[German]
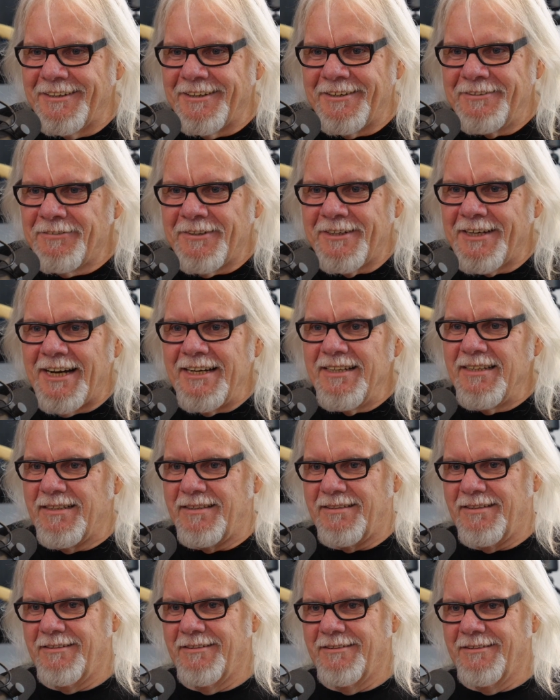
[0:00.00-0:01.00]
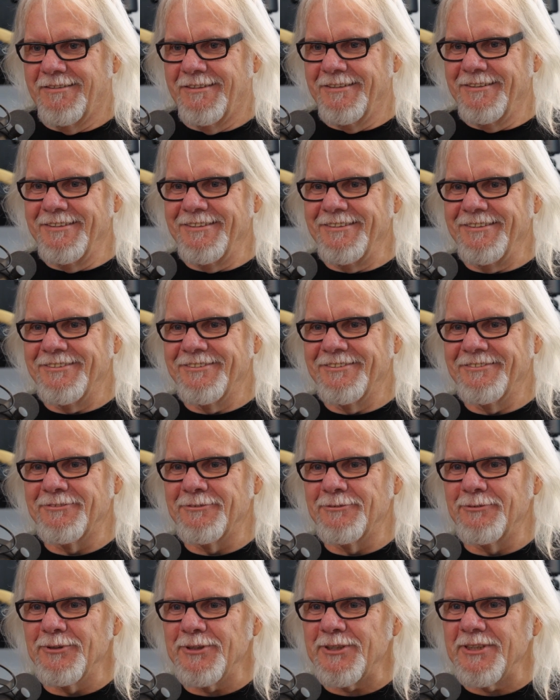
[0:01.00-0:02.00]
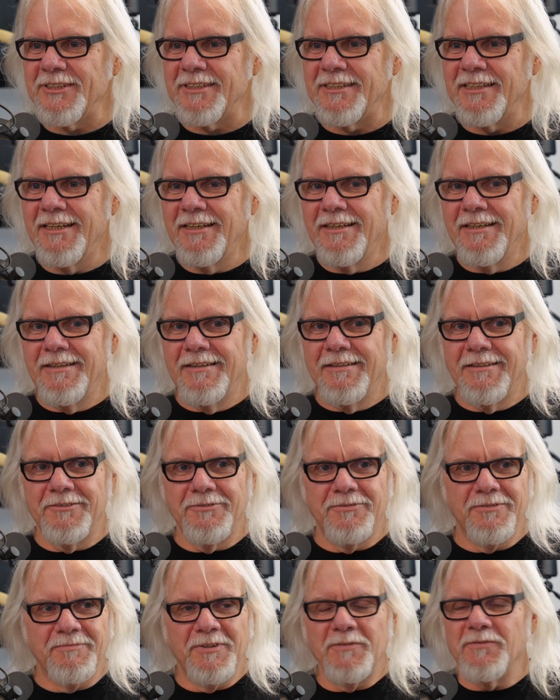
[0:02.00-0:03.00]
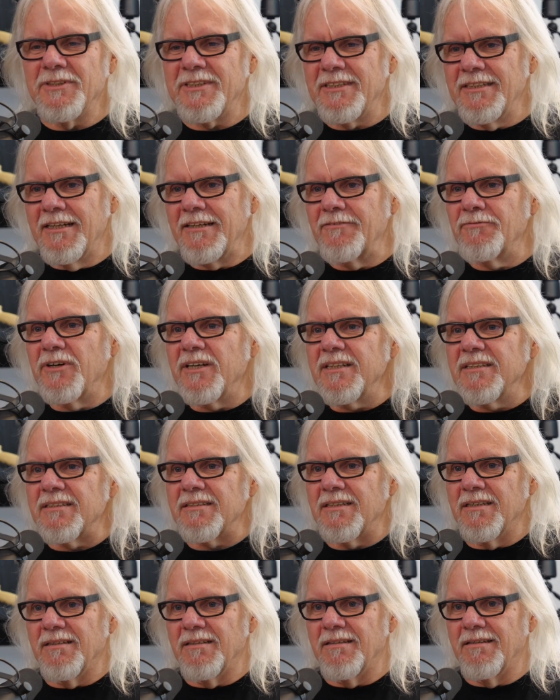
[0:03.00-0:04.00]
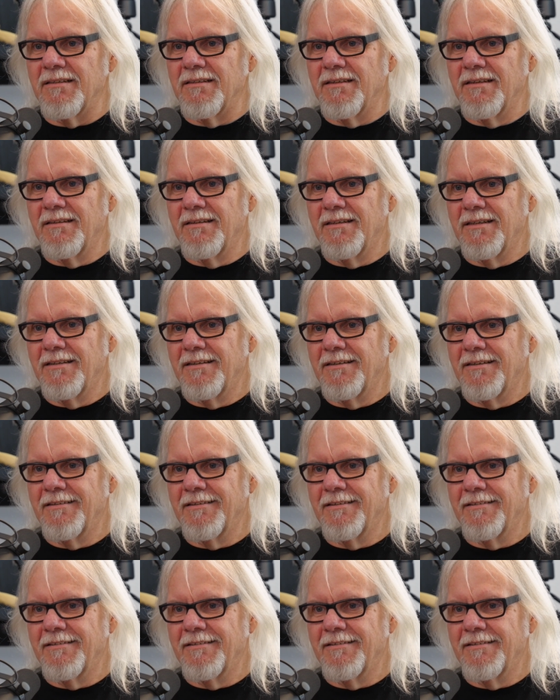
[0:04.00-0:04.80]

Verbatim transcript: einfach alles. Ne? Und du wusstest, du, wir wussten ja nicht, wohin es geht. Ja.